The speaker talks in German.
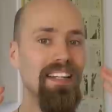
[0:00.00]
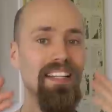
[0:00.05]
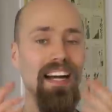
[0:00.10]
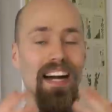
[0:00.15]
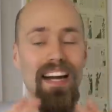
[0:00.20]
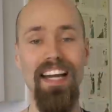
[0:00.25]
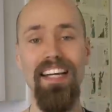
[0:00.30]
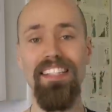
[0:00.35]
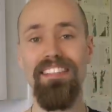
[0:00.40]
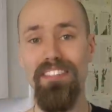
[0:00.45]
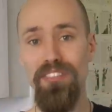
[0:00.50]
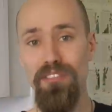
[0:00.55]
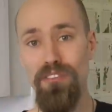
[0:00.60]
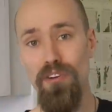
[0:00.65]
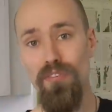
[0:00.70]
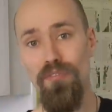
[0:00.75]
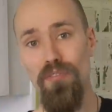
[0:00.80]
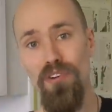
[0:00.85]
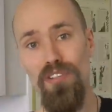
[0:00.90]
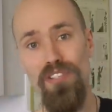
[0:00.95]
Ja, herzlichen
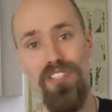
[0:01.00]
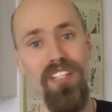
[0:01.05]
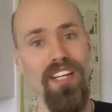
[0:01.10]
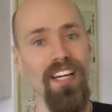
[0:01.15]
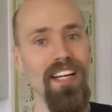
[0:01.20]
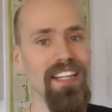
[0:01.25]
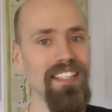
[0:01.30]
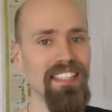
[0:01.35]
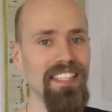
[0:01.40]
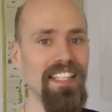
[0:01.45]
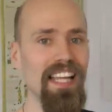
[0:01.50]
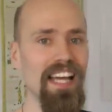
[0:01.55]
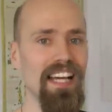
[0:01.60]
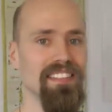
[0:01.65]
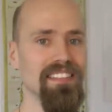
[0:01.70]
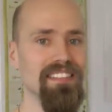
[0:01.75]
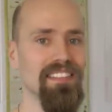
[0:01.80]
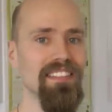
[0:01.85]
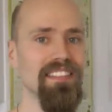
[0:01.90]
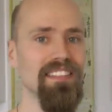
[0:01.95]
Glückwunsch den
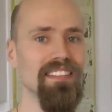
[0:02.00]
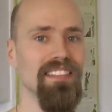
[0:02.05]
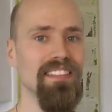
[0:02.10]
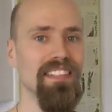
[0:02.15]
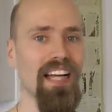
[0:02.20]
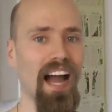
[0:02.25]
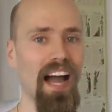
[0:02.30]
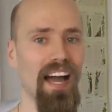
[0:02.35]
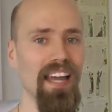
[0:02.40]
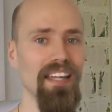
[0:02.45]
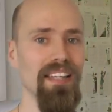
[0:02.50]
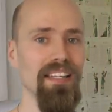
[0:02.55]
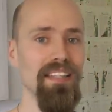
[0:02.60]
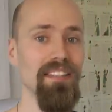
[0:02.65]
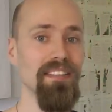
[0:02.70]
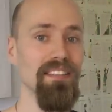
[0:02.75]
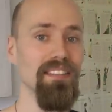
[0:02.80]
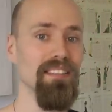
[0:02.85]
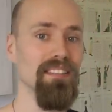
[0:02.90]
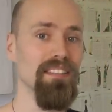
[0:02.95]
ersten
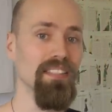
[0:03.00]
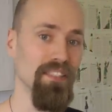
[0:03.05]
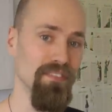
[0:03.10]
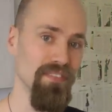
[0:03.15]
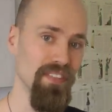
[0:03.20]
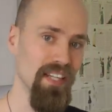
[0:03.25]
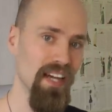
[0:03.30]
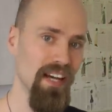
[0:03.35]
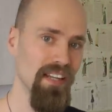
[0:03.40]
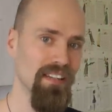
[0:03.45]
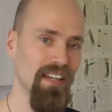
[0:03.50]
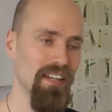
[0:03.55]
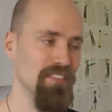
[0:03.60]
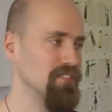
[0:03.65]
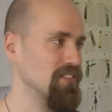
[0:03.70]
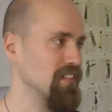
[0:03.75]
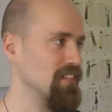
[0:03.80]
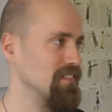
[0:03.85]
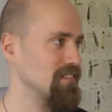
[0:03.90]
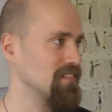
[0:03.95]
drei Gewinnern,
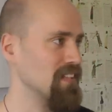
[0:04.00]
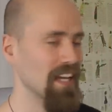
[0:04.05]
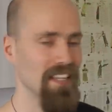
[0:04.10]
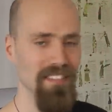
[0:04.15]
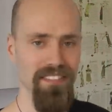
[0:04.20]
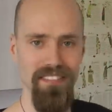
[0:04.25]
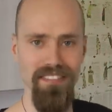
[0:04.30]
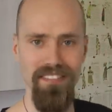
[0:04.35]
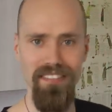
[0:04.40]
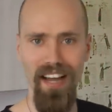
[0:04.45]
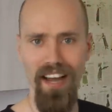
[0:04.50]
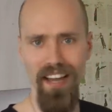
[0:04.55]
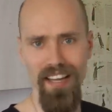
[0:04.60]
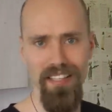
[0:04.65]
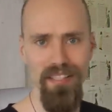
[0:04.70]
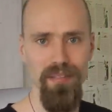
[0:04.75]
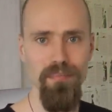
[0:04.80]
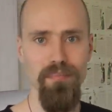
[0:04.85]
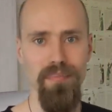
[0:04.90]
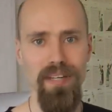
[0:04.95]
also den ersten drei
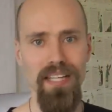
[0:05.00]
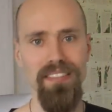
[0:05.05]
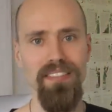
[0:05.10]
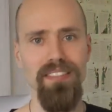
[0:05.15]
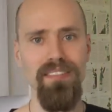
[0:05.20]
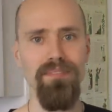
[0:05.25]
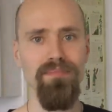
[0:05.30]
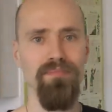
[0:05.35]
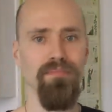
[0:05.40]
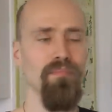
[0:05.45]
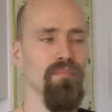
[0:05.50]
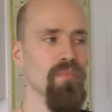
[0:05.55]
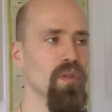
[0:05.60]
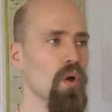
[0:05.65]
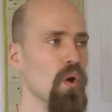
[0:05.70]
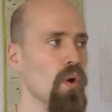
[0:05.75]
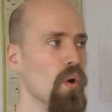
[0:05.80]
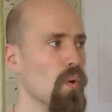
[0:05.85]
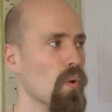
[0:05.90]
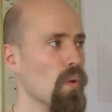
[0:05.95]
Plätzen.
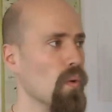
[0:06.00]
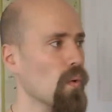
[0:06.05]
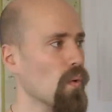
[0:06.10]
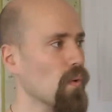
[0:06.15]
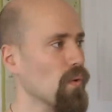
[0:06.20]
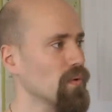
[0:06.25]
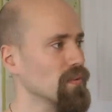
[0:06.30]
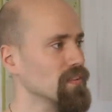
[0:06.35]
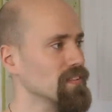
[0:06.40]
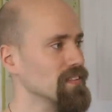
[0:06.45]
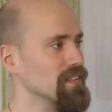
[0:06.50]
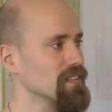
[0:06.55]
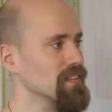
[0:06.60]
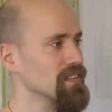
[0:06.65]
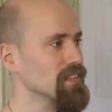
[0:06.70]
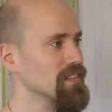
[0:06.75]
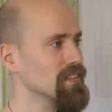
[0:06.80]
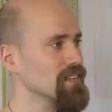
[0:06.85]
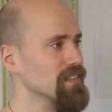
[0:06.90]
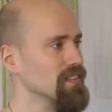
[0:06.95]

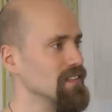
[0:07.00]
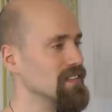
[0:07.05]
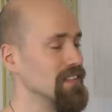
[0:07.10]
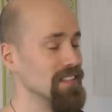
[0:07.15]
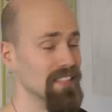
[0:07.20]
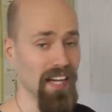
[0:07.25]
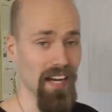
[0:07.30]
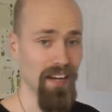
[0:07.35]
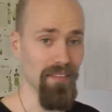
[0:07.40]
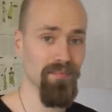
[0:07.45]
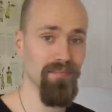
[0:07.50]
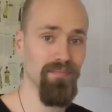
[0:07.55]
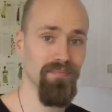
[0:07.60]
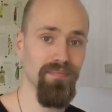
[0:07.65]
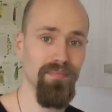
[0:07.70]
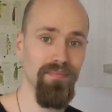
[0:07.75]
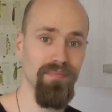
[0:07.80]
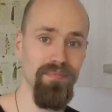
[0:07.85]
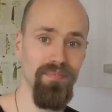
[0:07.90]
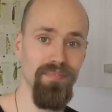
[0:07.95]
Und ja,
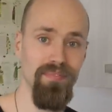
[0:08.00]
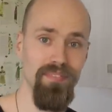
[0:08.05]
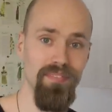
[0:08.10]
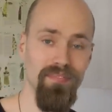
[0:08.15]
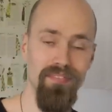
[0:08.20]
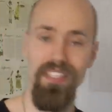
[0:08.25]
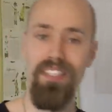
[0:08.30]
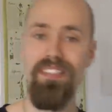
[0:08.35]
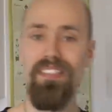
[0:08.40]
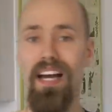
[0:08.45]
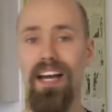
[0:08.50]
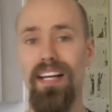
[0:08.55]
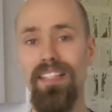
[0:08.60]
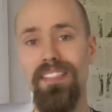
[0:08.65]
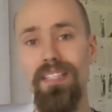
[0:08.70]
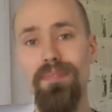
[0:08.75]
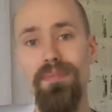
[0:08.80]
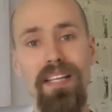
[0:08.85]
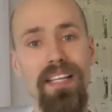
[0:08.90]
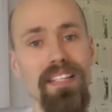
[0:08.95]
wie
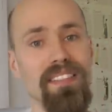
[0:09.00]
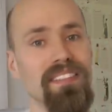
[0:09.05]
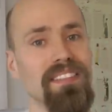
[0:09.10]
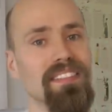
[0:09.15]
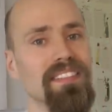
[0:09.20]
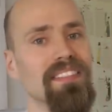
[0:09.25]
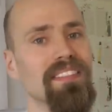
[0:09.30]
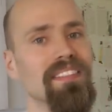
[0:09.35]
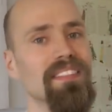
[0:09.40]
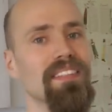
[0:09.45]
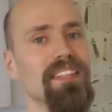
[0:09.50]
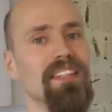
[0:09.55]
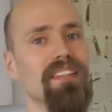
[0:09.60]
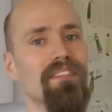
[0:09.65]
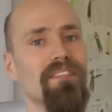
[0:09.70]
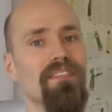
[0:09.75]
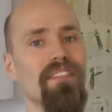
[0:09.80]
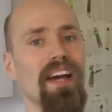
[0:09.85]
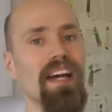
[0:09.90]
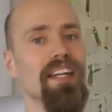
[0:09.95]
gesagt, demnächst
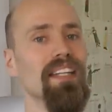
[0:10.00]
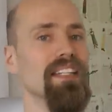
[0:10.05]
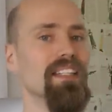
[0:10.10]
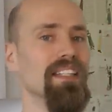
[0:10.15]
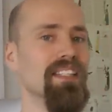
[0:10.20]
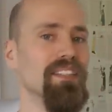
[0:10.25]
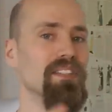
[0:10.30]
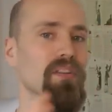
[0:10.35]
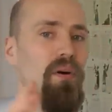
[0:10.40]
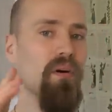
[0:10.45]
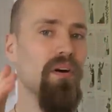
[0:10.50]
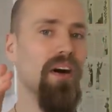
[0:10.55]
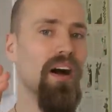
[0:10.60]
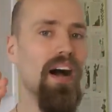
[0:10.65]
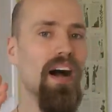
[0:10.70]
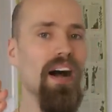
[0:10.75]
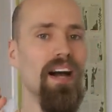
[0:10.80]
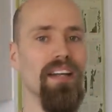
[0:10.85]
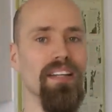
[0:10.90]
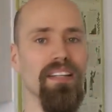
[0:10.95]
werde ich noch
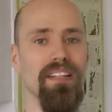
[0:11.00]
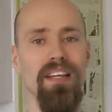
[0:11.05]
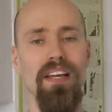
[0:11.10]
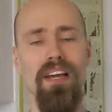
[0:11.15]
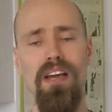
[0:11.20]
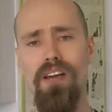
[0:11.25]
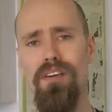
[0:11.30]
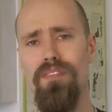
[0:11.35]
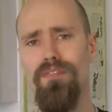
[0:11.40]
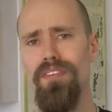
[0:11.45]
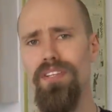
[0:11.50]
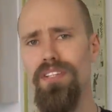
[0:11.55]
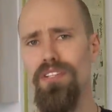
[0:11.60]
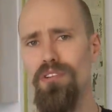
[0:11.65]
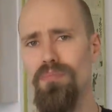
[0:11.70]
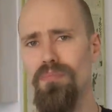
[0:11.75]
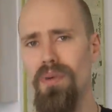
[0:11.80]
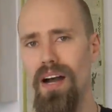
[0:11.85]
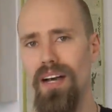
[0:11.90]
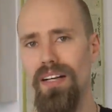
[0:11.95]
ein
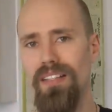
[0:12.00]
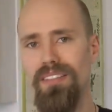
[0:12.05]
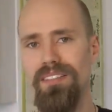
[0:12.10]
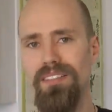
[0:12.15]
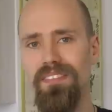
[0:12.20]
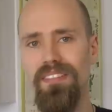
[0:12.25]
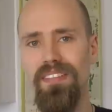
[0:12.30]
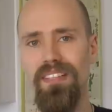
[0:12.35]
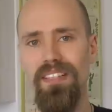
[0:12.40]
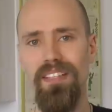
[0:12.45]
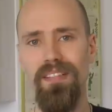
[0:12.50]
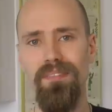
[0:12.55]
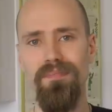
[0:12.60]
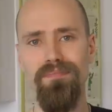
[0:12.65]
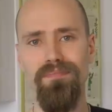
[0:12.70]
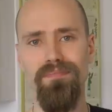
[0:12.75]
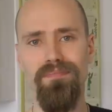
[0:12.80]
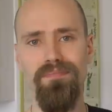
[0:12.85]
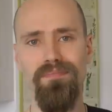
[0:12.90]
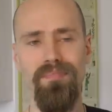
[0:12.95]
Video machen
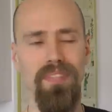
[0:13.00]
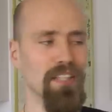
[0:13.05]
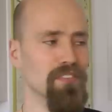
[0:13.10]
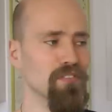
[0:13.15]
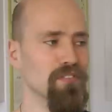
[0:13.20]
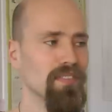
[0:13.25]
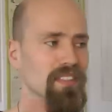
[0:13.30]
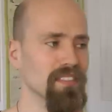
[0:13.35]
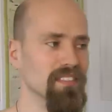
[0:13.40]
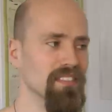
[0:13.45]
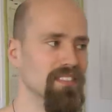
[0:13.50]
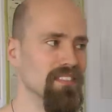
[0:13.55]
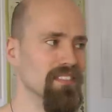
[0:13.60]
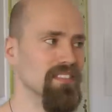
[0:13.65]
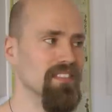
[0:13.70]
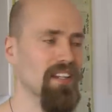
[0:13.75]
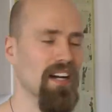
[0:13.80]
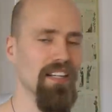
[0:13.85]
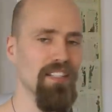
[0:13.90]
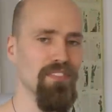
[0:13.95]
ähm, dazu, was
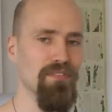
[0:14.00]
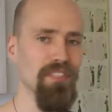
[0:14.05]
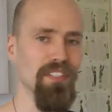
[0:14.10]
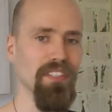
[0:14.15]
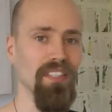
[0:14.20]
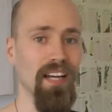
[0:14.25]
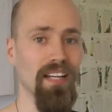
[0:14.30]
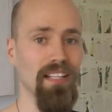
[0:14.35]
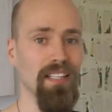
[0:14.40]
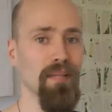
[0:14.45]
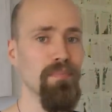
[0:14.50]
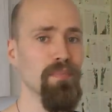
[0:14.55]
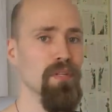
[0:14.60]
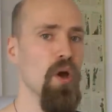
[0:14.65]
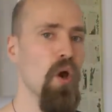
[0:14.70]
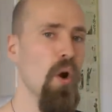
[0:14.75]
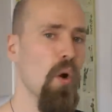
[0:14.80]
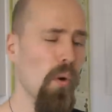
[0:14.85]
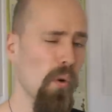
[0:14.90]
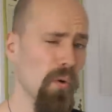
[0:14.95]
es halt für die drei gibt.
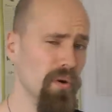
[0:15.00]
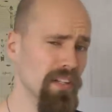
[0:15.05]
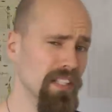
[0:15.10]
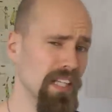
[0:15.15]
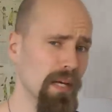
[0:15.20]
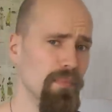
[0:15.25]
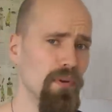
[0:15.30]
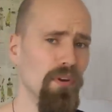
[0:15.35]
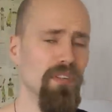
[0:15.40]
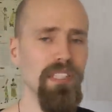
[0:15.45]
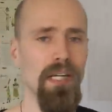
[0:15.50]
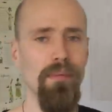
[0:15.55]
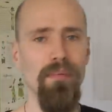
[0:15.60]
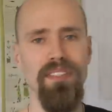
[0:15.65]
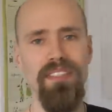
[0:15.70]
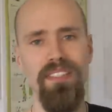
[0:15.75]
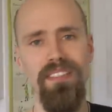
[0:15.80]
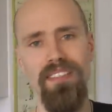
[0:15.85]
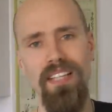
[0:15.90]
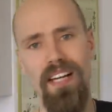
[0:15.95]
Und ich habe ja auch
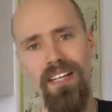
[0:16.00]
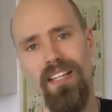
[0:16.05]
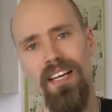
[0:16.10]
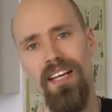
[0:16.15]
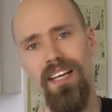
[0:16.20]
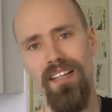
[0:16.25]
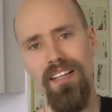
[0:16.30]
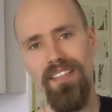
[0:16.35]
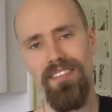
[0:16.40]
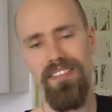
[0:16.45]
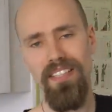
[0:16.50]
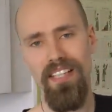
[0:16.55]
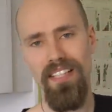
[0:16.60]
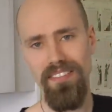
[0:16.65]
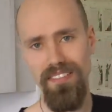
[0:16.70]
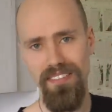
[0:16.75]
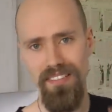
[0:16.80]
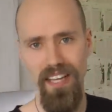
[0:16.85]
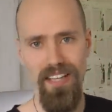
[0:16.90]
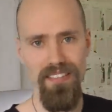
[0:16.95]
damals gesagt, dass die
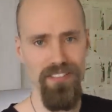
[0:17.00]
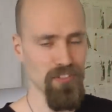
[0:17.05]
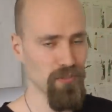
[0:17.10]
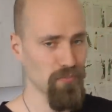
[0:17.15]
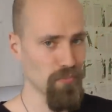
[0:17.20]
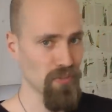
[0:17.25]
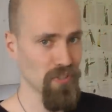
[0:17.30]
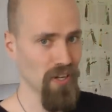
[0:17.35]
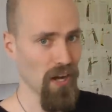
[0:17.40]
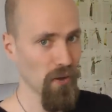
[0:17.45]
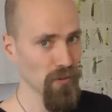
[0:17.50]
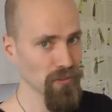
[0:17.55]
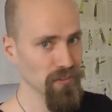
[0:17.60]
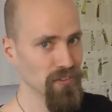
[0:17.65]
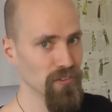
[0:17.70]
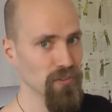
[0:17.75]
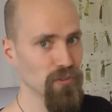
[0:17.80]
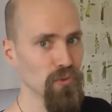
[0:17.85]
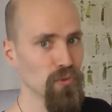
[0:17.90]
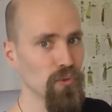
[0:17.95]
ersten drei sich die Bücher
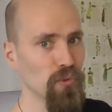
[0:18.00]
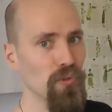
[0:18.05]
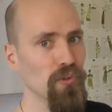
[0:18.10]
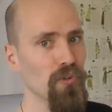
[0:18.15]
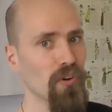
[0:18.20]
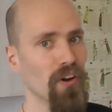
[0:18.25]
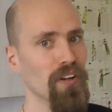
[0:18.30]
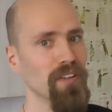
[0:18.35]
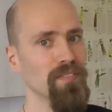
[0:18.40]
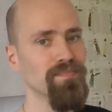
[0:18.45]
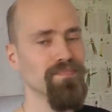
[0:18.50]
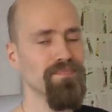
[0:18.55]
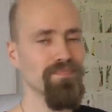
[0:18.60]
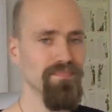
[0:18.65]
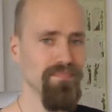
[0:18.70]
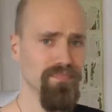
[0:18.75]
aussuchen können.